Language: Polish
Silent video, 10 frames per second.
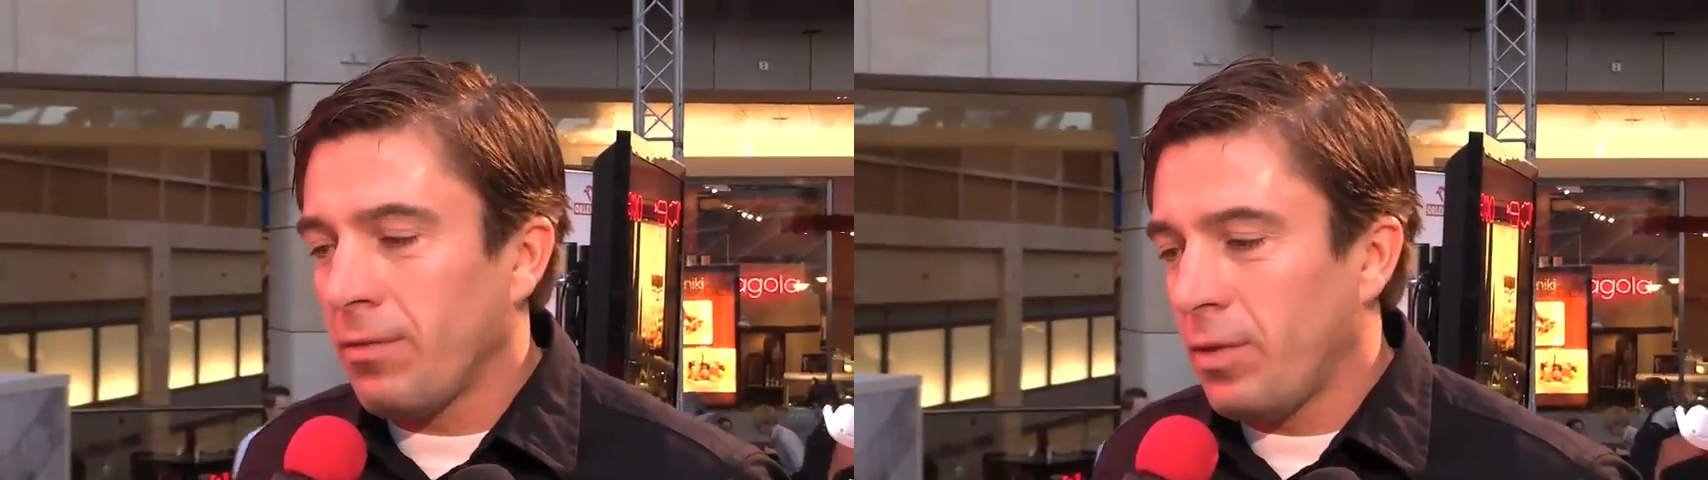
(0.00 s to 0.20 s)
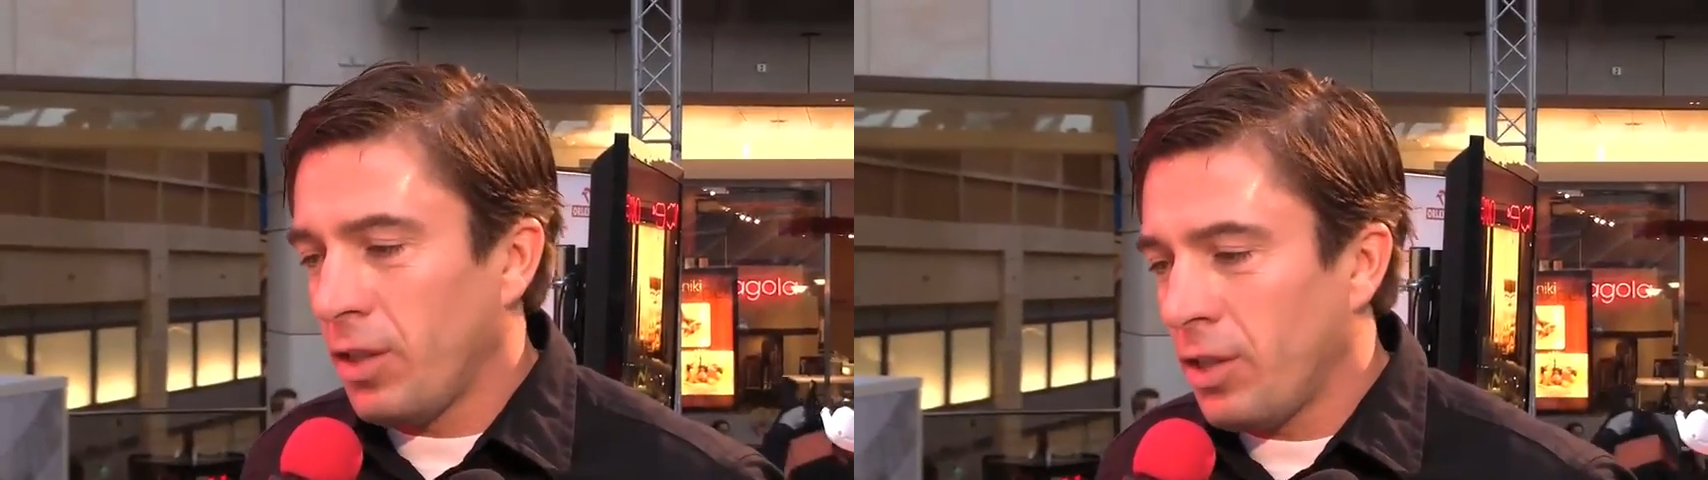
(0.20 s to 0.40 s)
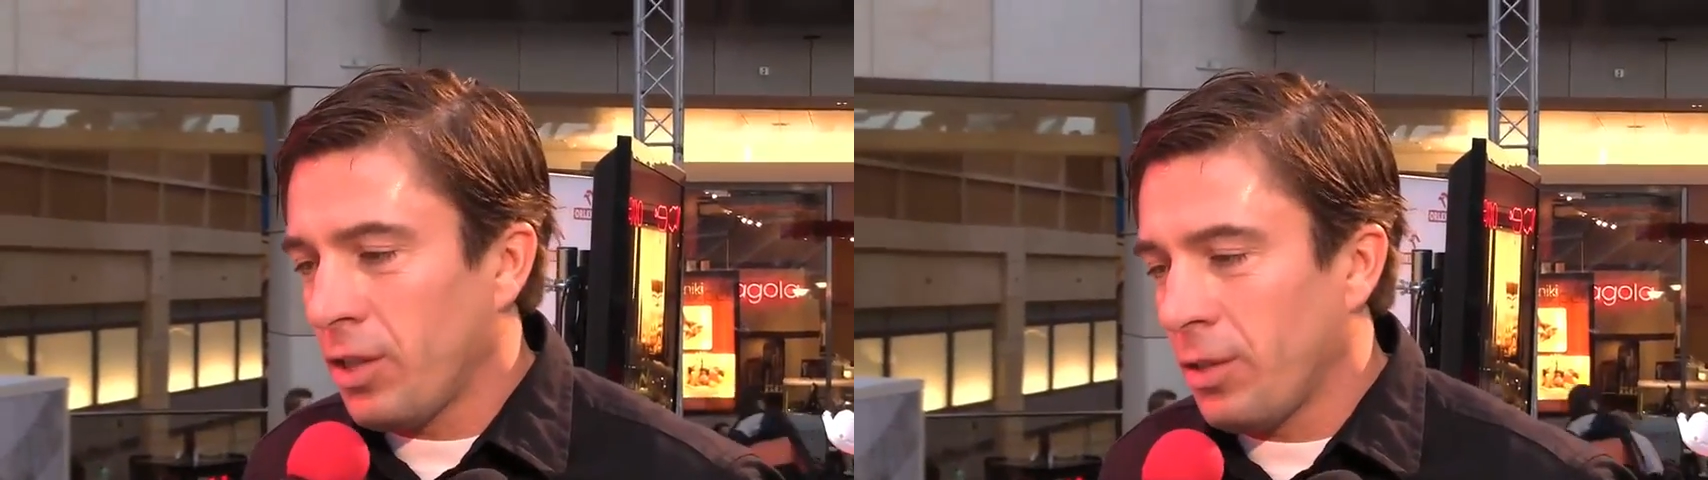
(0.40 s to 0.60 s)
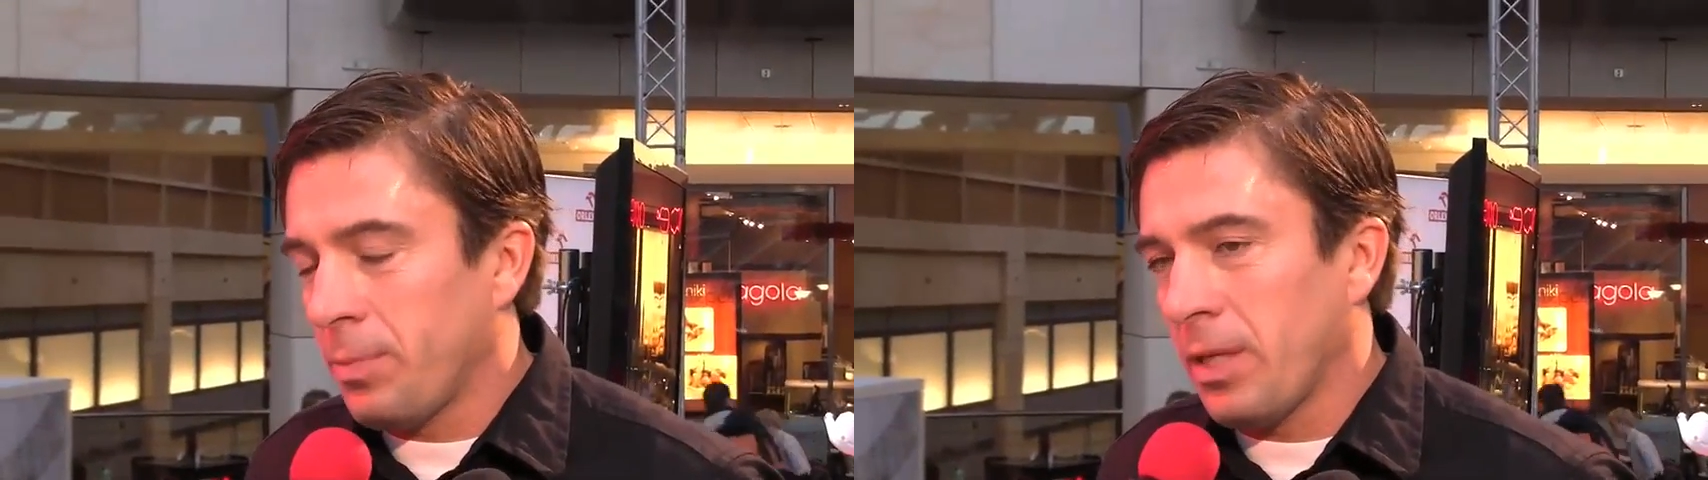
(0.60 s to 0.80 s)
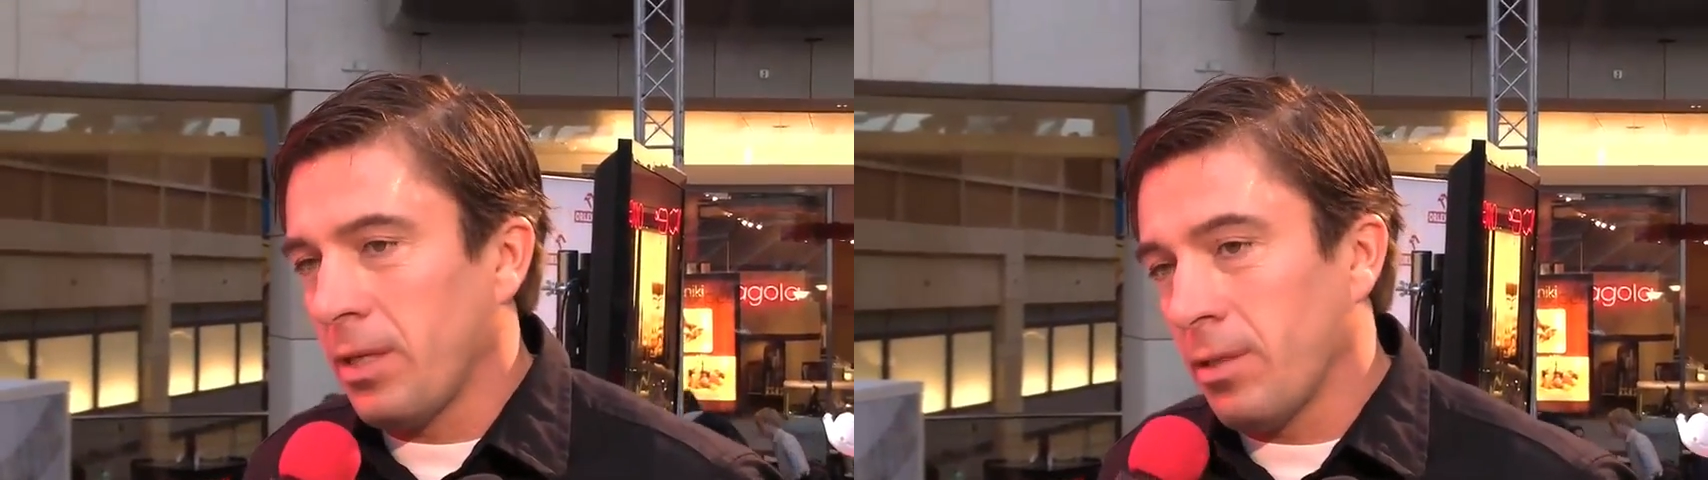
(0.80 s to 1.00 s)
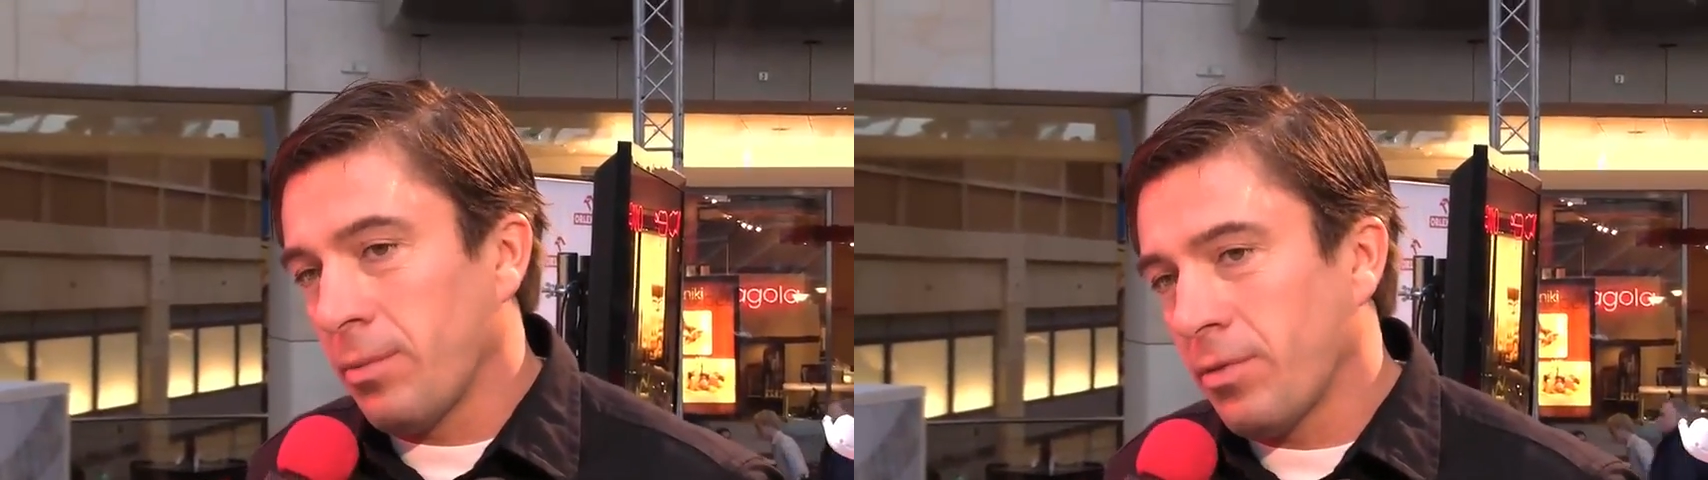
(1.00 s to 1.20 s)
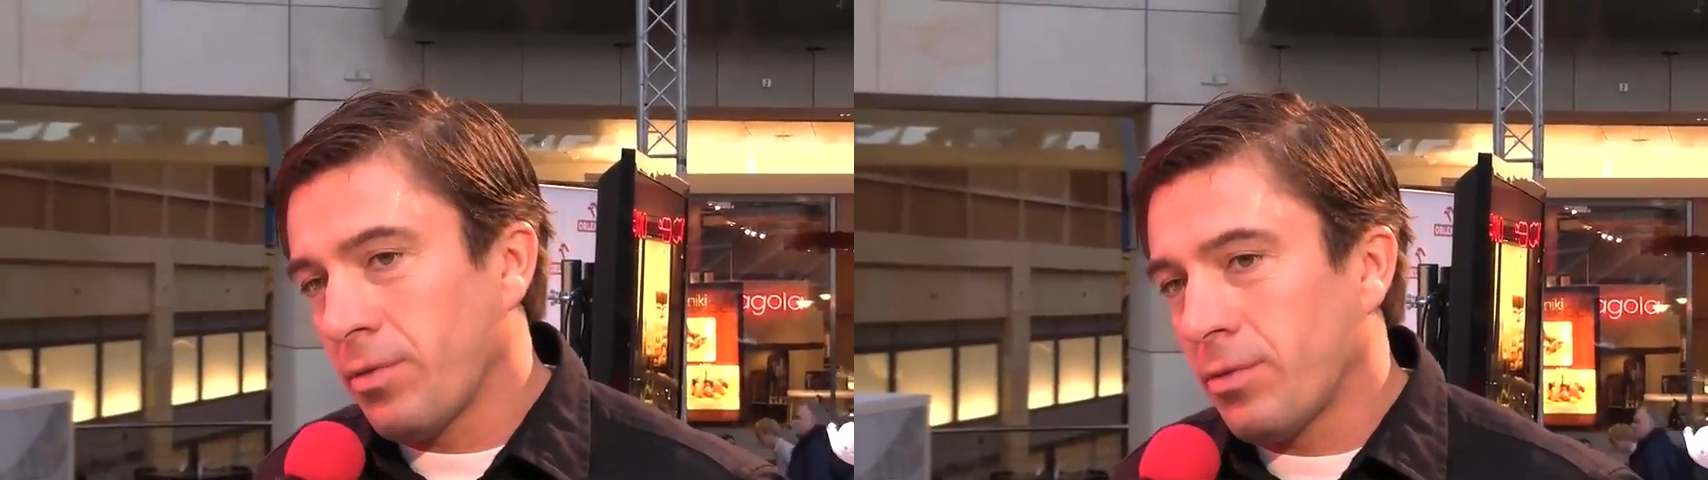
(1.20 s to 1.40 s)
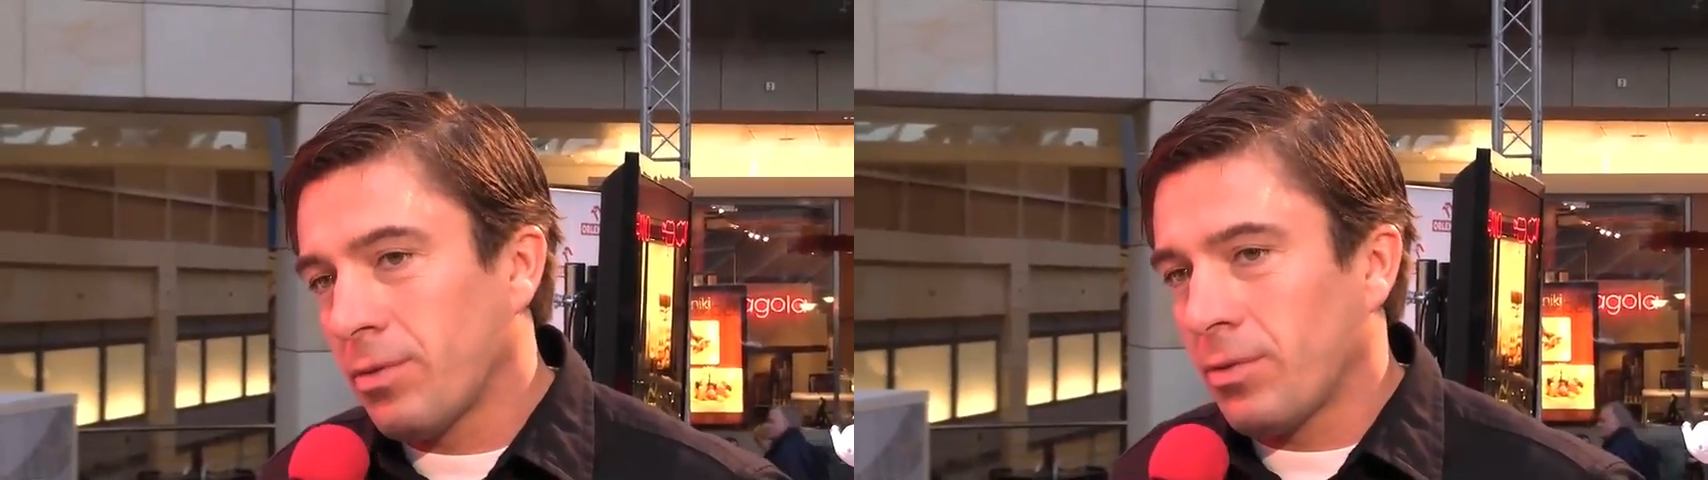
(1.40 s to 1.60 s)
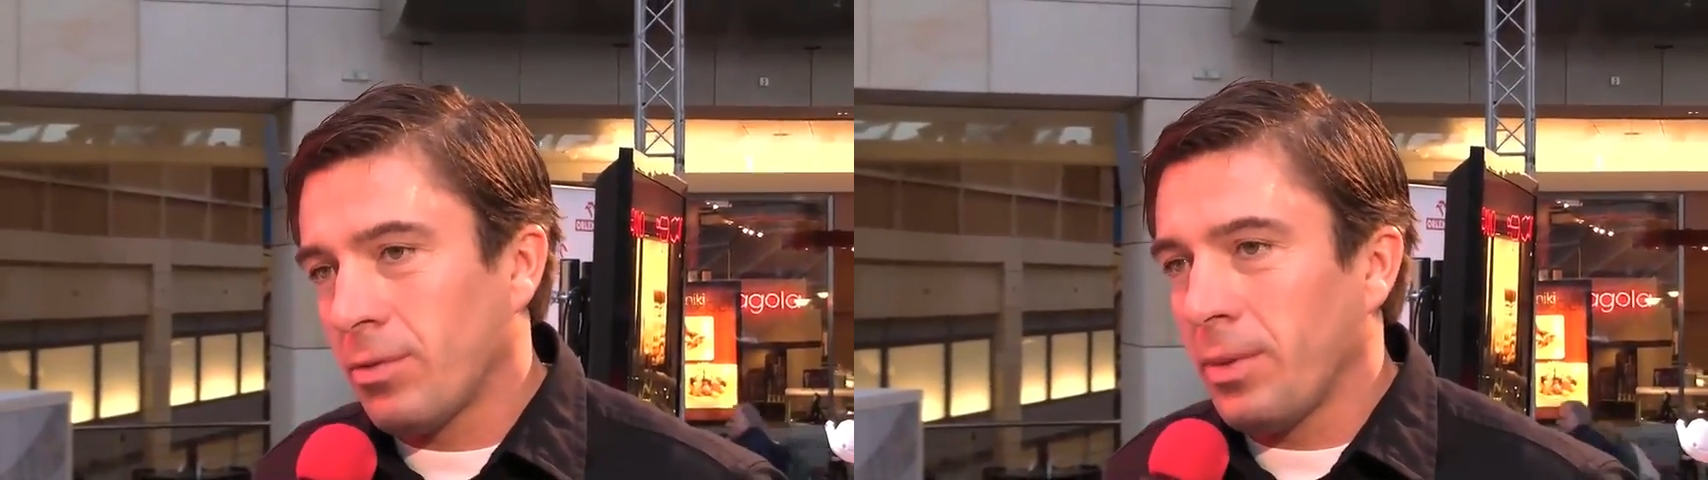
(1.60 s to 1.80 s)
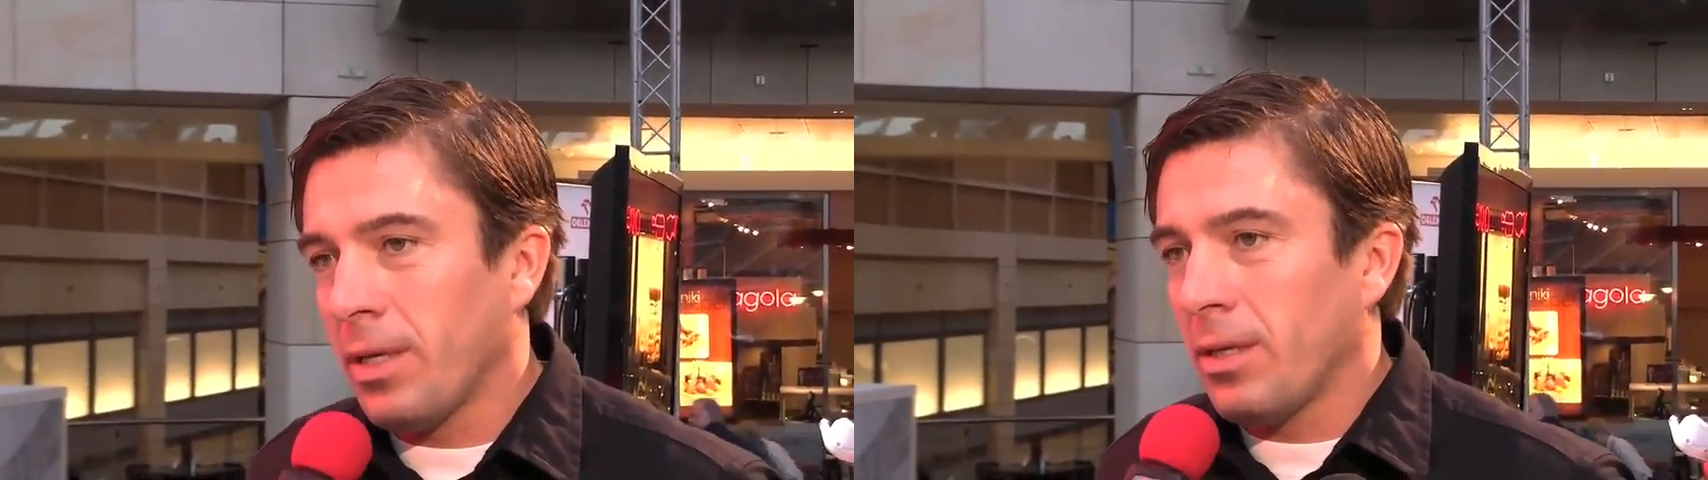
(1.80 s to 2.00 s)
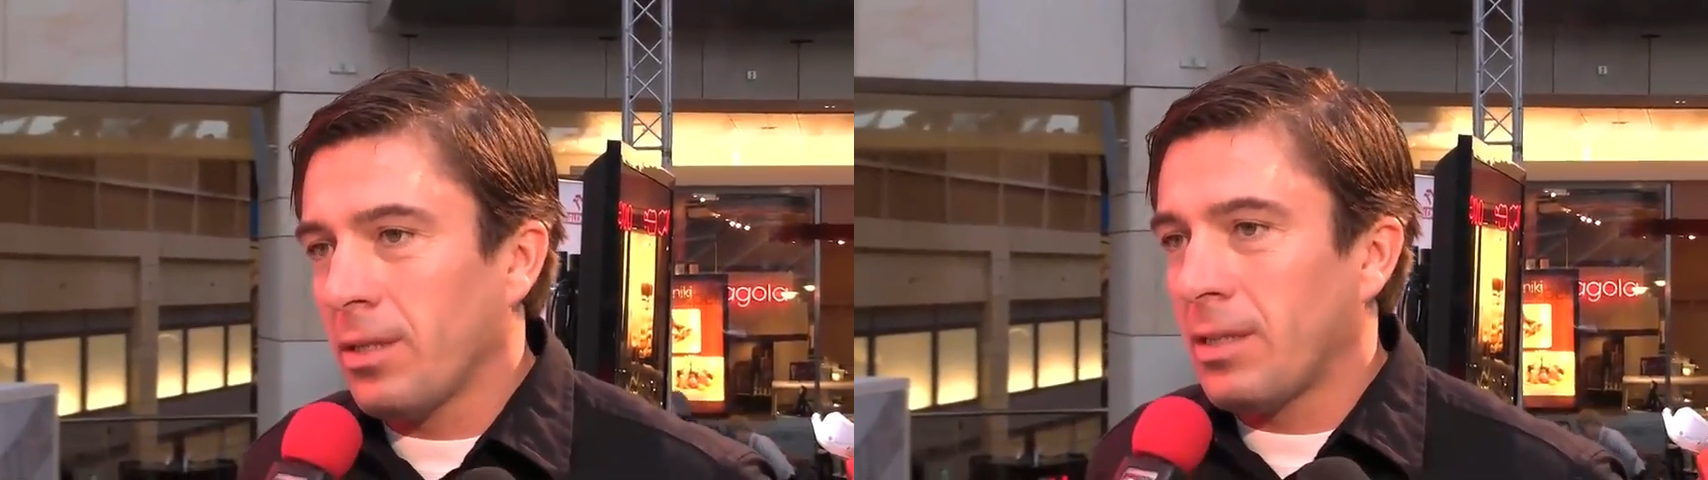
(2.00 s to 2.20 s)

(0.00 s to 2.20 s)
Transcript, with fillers: w jeździe szybkiej, no bo w sumie